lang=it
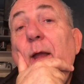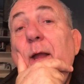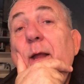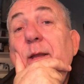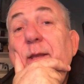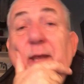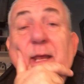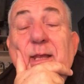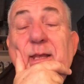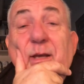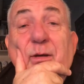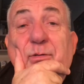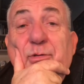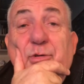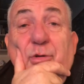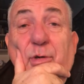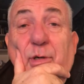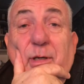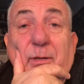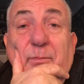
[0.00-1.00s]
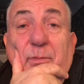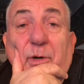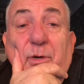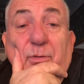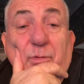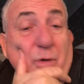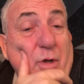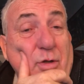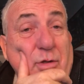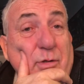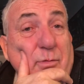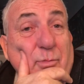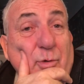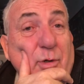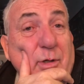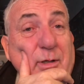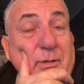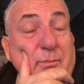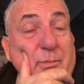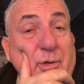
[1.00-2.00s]
niente, questo libro è un ottimo
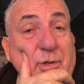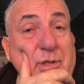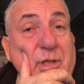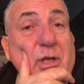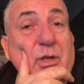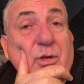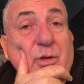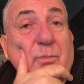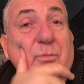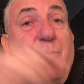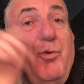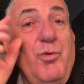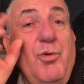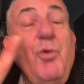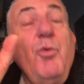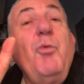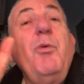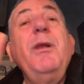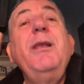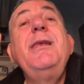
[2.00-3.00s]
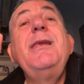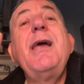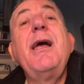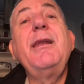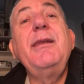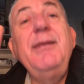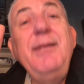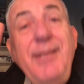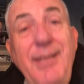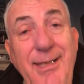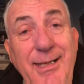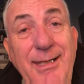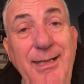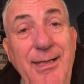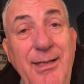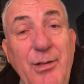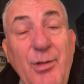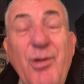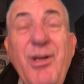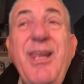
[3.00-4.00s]
libro, scritto appunto in quegli anni
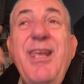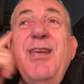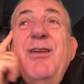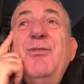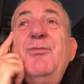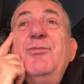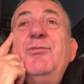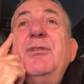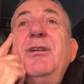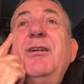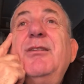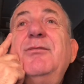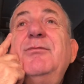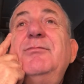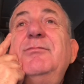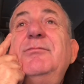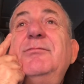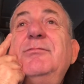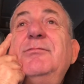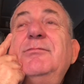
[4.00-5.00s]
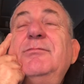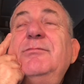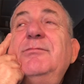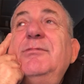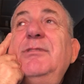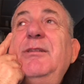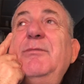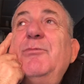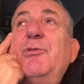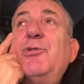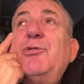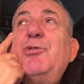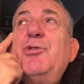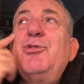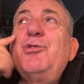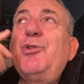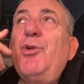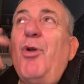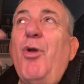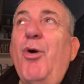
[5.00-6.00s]
lì, non è una, un libro
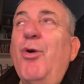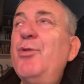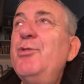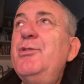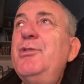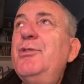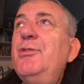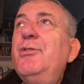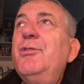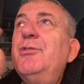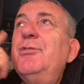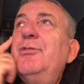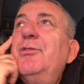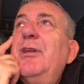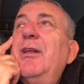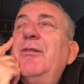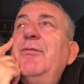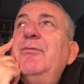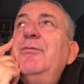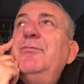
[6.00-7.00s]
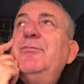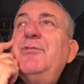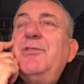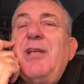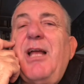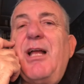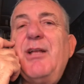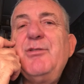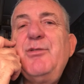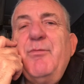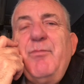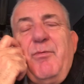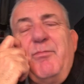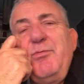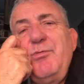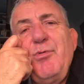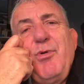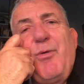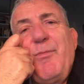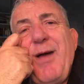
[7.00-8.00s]
sociologico, non è un saggio,
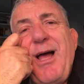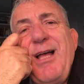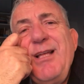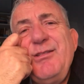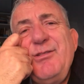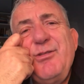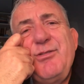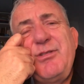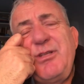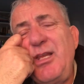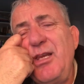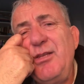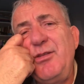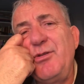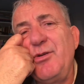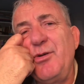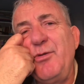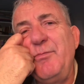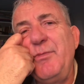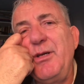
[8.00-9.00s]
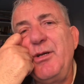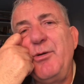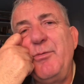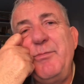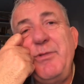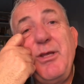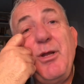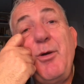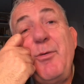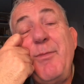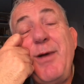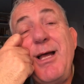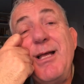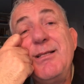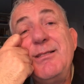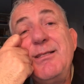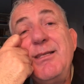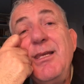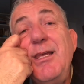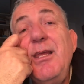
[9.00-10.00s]
è un romanzo scritto come, come i
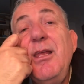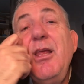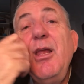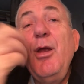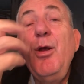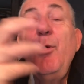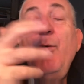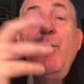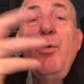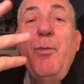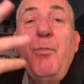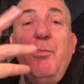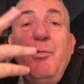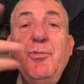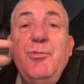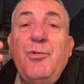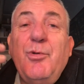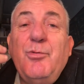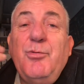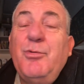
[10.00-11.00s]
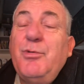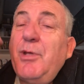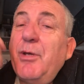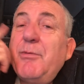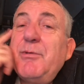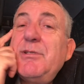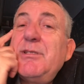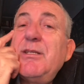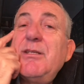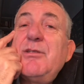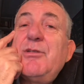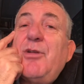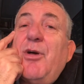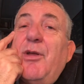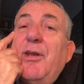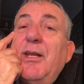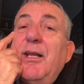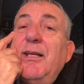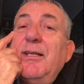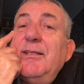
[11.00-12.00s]
romanzi, con appunto tutte queste
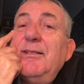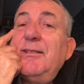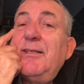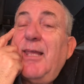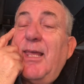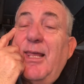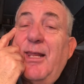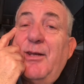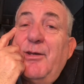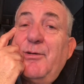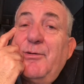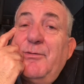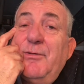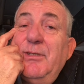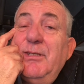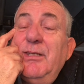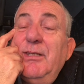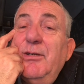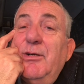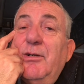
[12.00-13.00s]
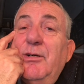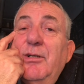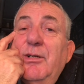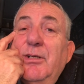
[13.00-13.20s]
storie all'interno. Quindi io